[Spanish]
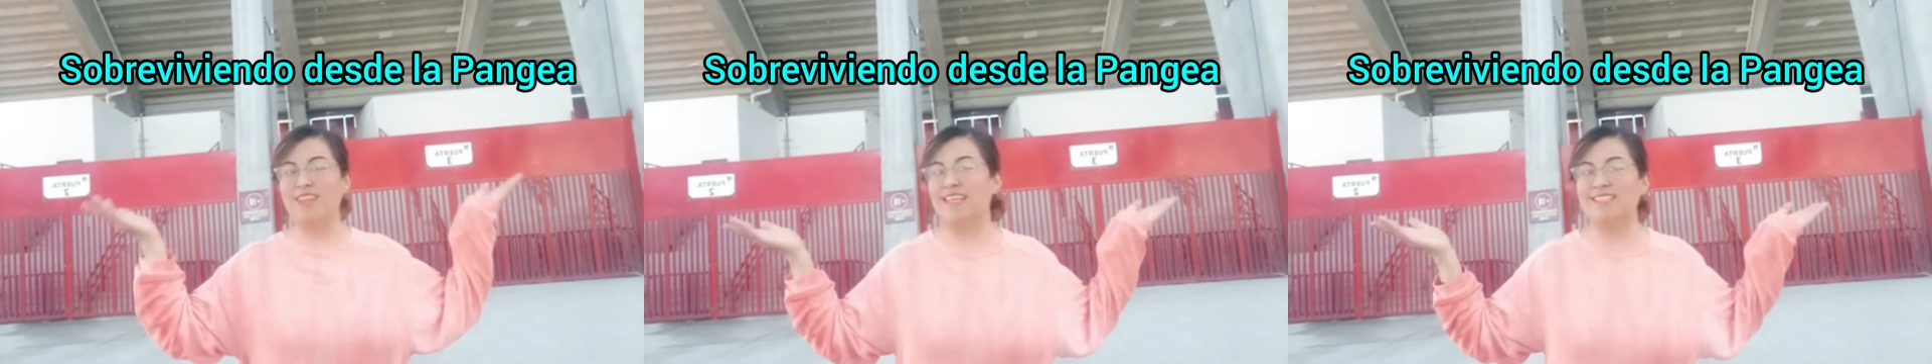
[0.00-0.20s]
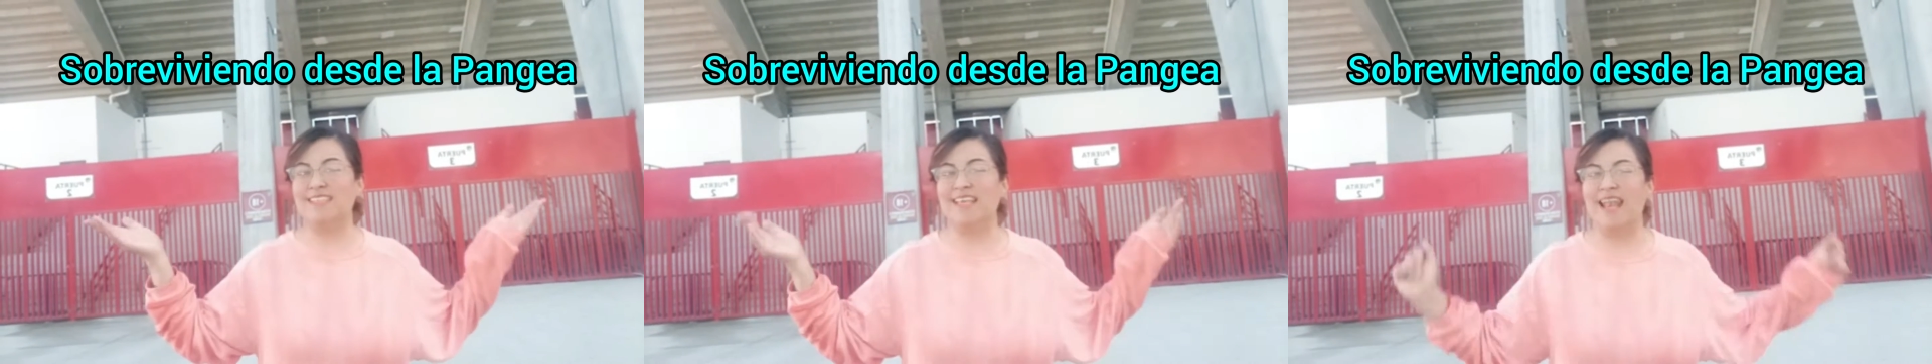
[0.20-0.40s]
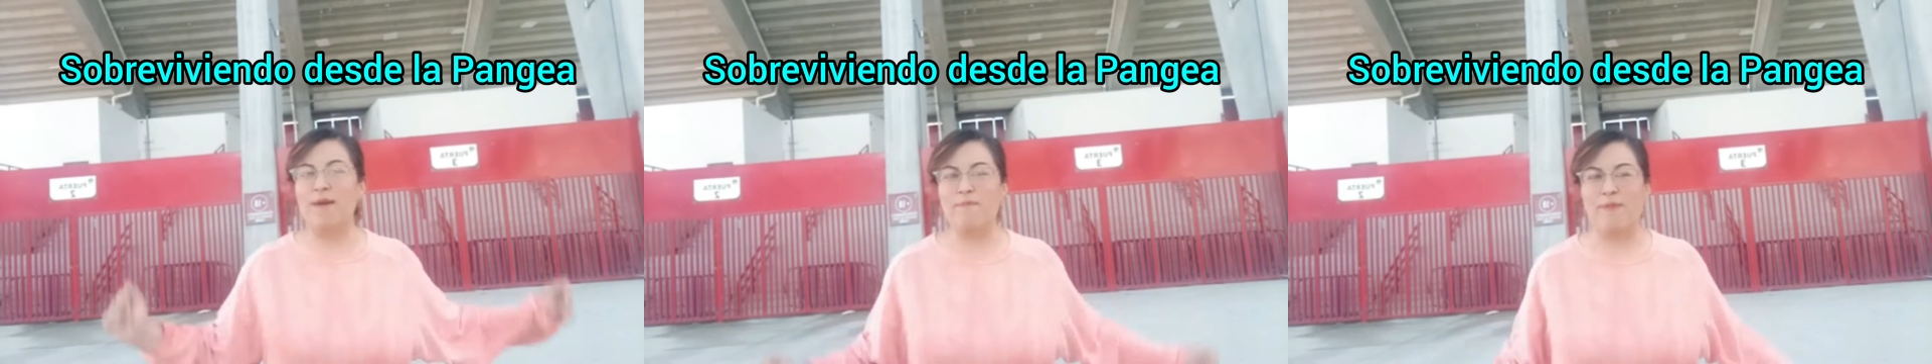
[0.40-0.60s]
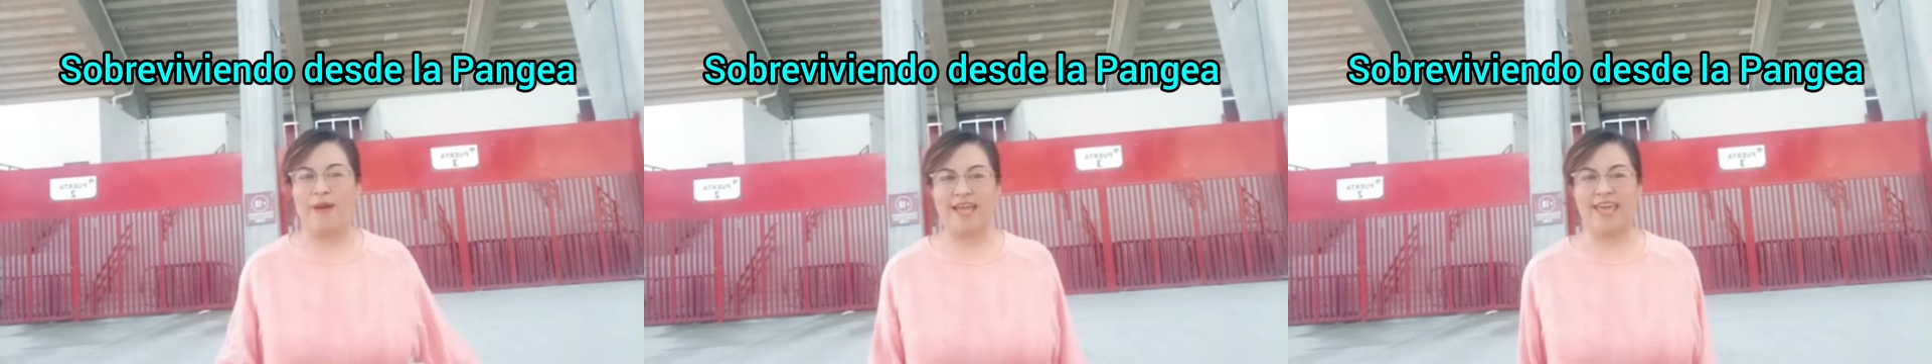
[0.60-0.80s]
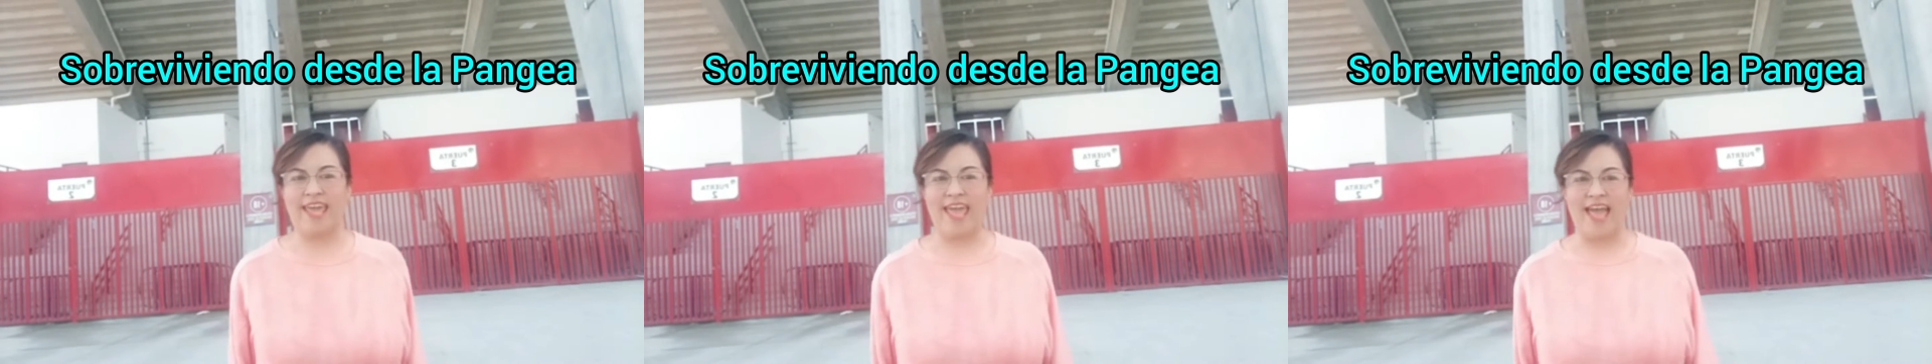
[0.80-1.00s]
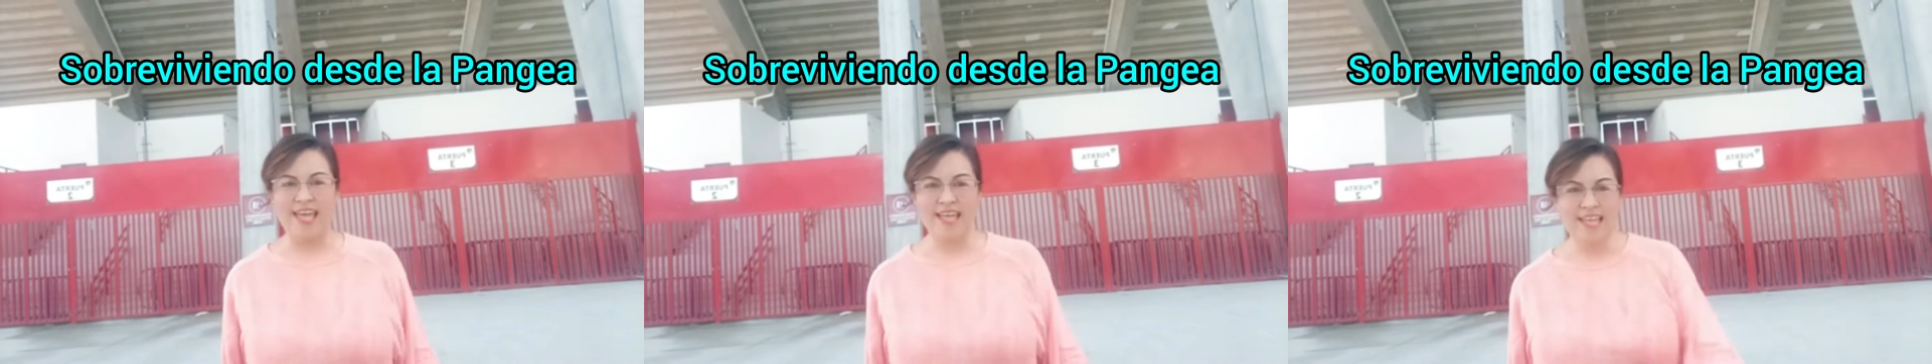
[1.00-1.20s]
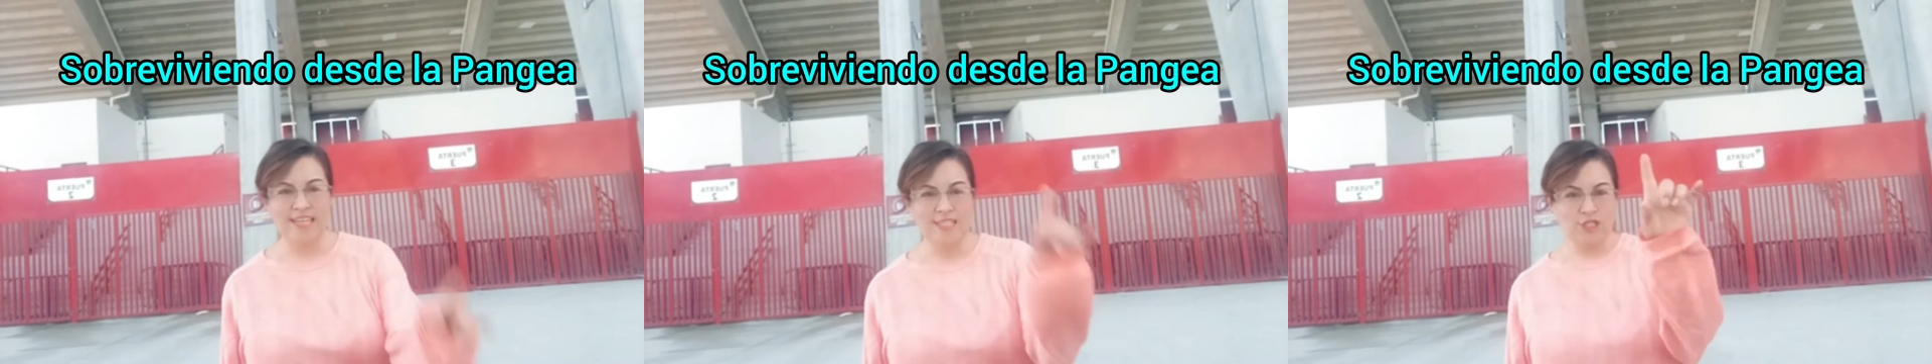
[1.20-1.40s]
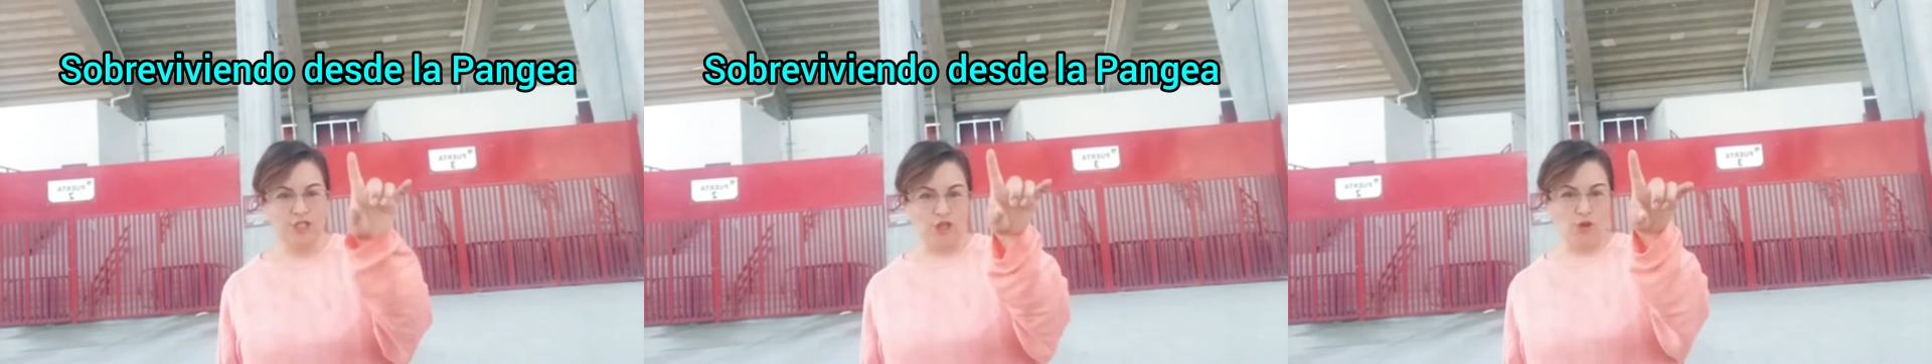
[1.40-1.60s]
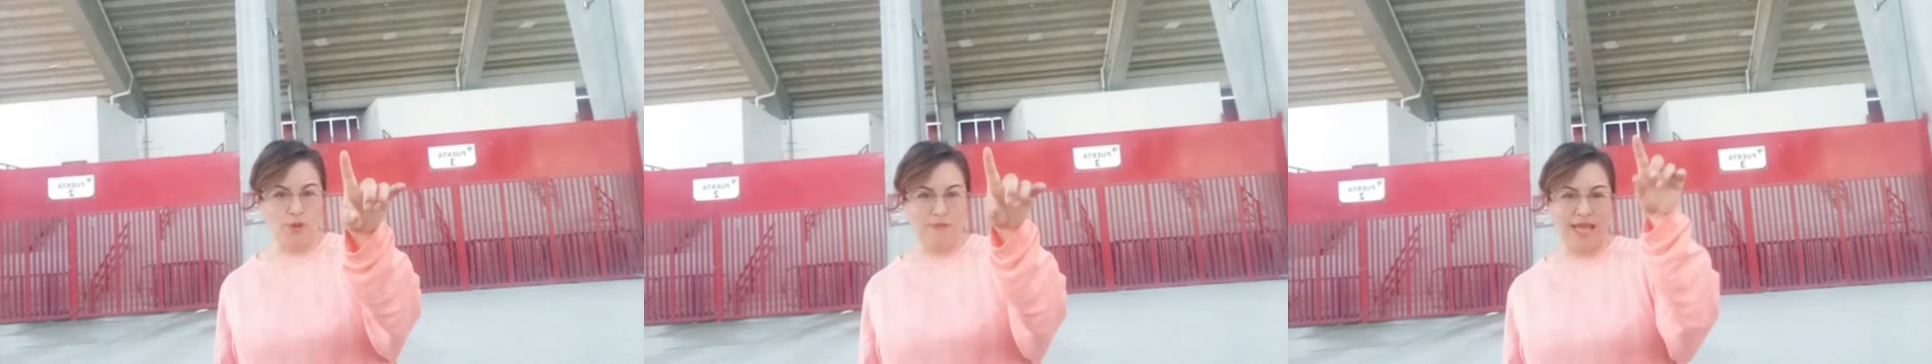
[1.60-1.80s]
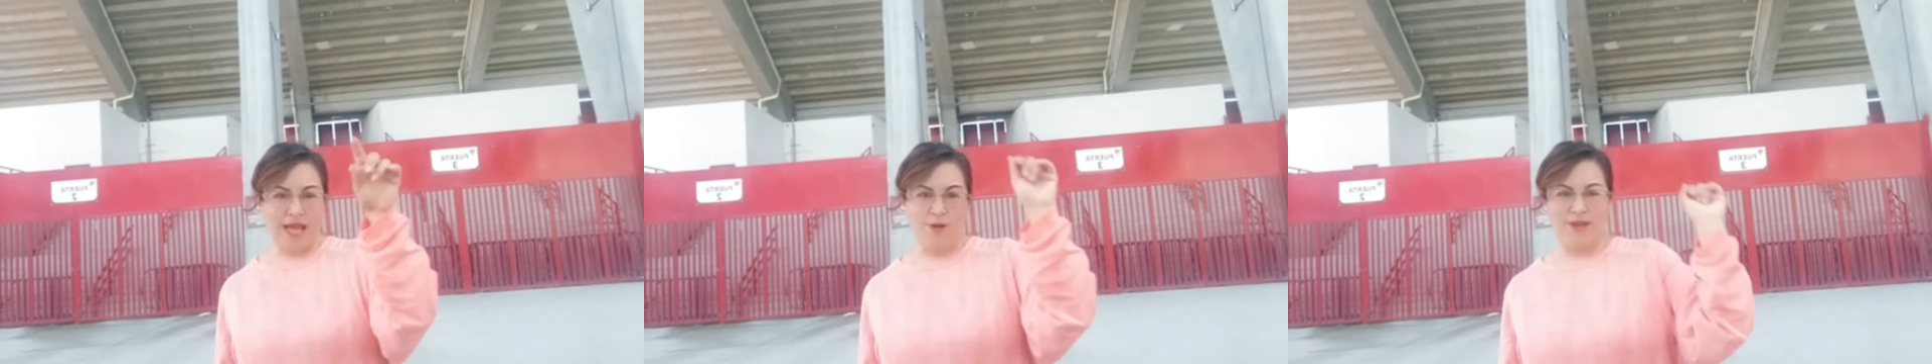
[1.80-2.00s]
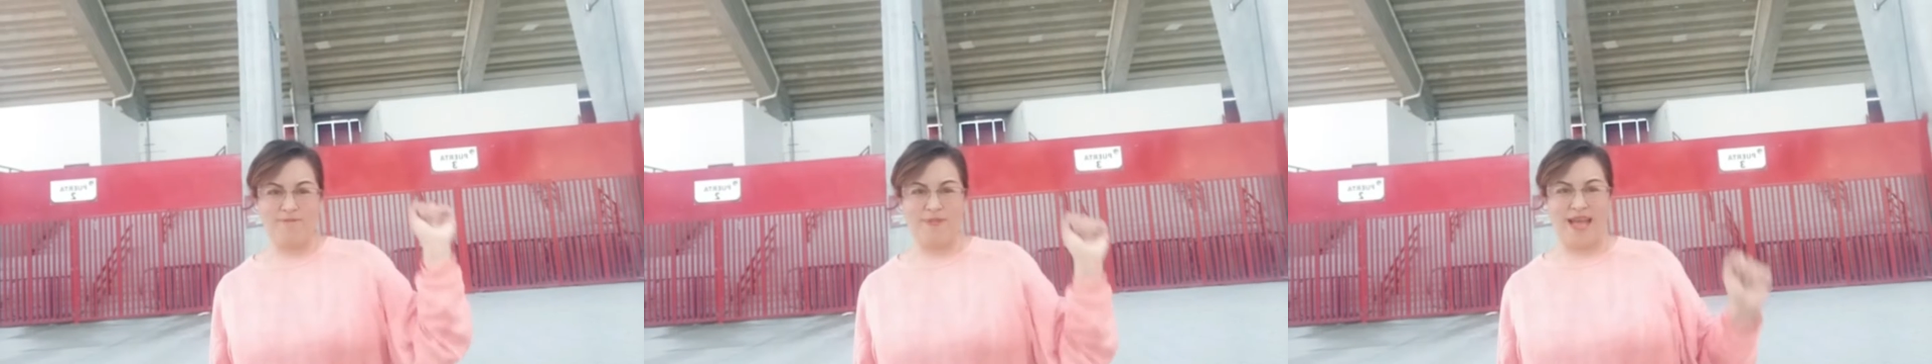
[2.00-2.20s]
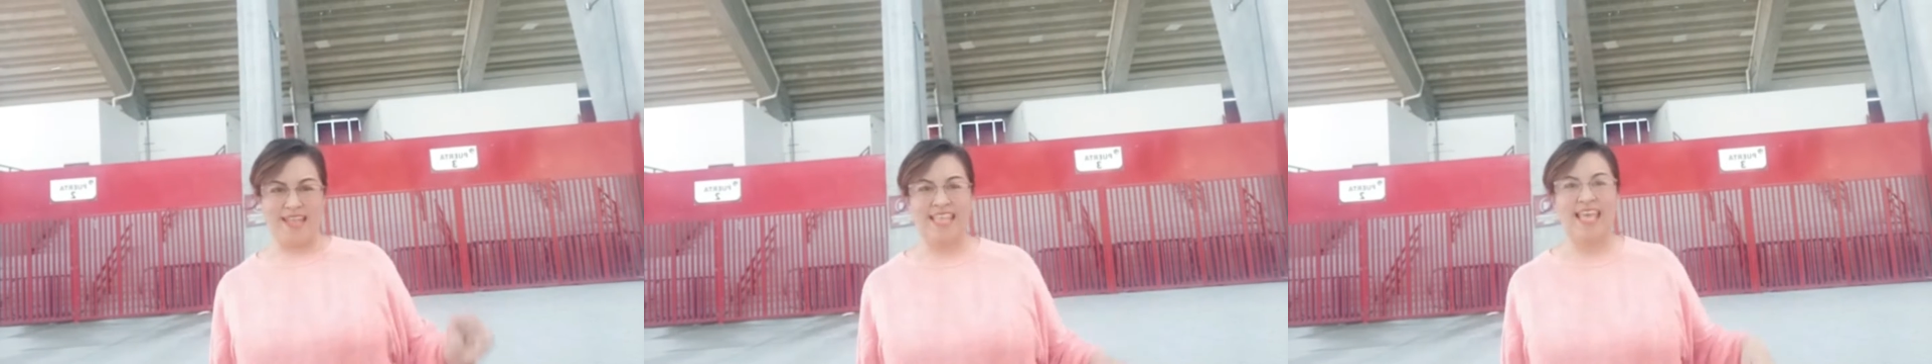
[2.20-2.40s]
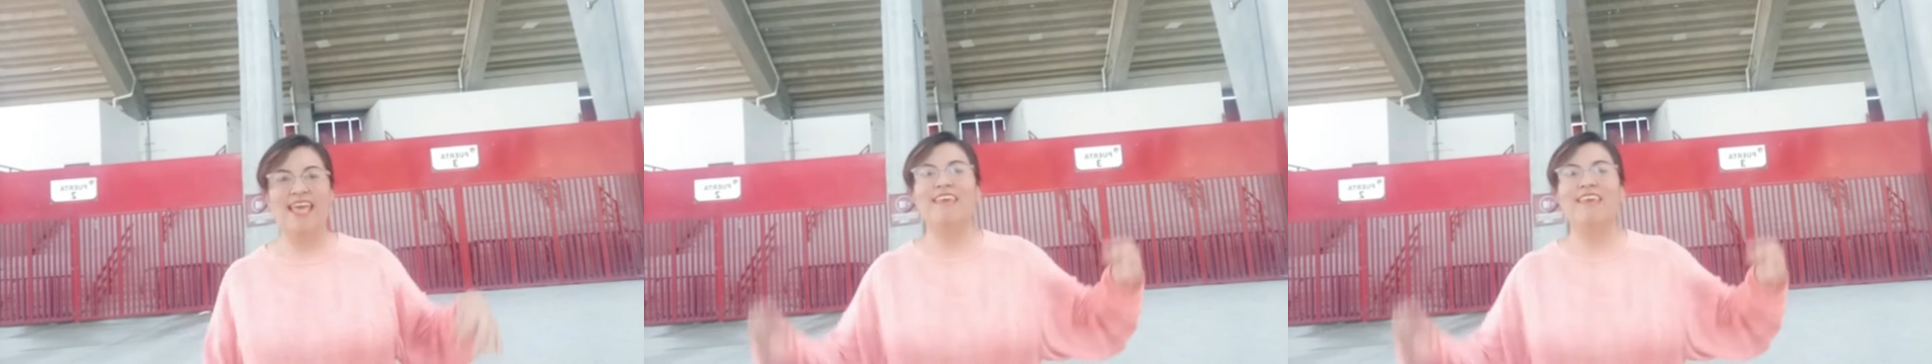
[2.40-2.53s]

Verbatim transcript: desde la Pangea. Soy tu amiga Olivar